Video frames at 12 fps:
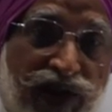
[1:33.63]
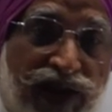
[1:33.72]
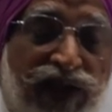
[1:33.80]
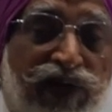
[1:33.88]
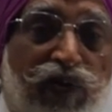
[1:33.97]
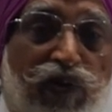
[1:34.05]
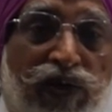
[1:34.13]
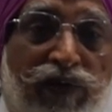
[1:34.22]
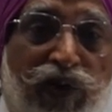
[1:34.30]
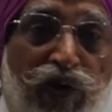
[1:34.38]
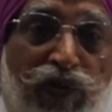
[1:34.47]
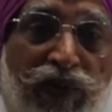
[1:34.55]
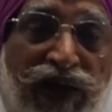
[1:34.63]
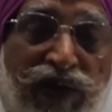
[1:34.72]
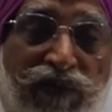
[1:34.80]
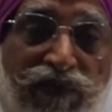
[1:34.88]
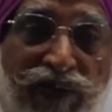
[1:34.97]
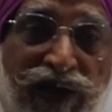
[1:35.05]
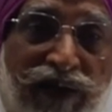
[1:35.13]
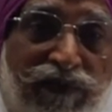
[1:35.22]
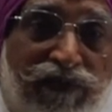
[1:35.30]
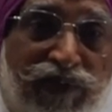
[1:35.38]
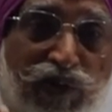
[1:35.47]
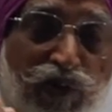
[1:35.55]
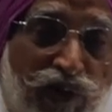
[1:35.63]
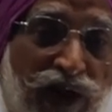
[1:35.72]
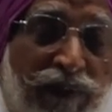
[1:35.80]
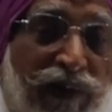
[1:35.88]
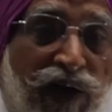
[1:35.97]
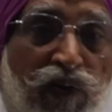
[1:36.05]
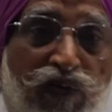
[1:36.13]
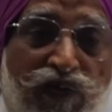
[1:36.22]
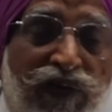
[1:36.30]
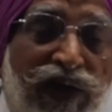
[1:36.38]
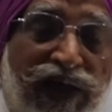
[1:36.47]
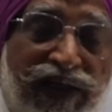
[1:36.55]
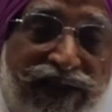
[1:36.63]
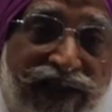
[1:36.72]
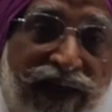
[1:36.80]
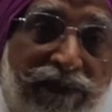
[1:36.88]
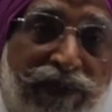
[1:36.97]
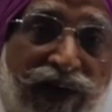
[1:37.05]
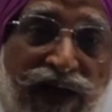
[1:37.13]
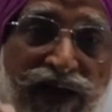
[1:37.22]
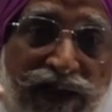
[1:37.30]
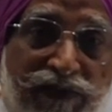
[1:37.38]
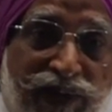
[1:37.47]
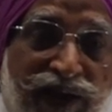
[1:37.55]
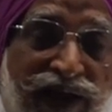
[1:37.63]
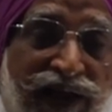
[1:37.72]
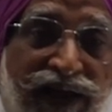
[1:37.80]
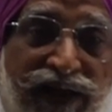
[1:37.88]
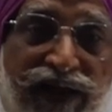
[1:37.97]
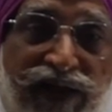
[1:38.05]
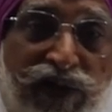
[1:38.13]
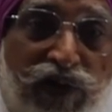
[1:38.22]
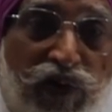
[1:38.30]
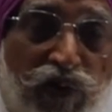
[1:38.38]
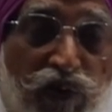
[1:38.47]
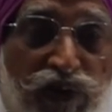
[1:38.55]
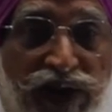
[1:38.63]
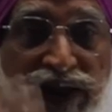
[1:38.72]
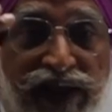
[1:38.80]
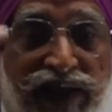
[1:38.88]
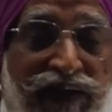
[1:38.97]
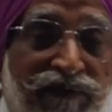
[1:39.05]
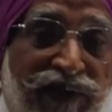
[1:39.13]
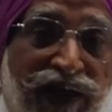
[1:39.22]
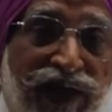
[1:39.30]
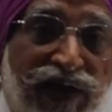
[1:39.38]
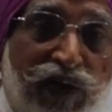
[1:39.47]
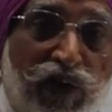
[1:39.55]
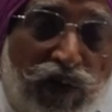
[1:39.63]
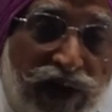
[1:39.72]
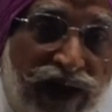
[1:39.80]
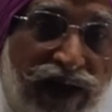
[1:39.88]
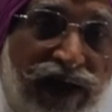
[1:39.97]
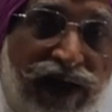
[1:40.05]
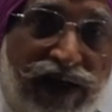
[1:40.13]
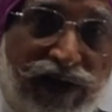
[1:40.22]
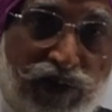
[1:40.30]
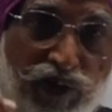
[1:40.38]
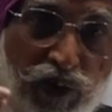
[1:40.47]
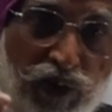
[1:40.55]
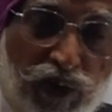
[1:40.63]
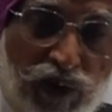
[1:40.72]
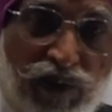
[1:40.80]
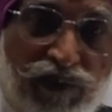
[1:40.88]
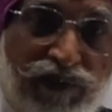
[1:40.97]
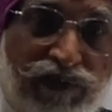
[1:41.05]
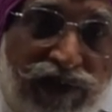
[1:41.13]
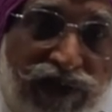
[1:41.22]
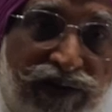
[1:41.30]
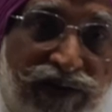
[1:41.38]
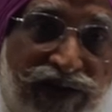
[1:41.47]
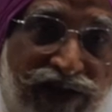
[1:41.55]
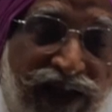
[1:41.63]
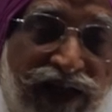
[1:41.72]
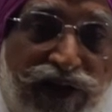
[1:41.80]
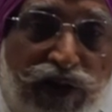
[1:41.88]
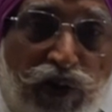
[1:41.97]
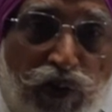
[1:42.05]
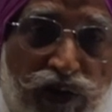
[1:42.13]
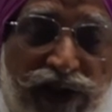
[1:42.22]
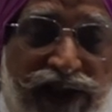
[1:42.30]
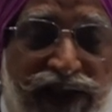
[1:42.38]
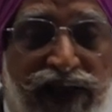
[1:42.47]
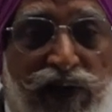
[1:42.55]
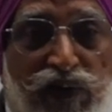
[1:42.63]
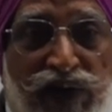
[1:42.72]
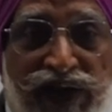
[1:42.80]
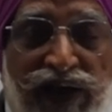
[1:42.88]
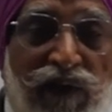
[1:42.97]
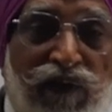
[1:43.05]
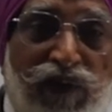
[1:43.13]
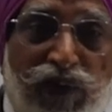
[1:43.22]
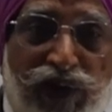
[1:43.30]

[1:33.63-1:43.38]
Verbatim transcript: ज़्यादा ज़रूरत में हूँ मैं मैं टूटा पड़ा हूँ ये बात बताने की ज़रूरत नहीं है क्योंकि जो डील ज़रूरत की डील होती है वो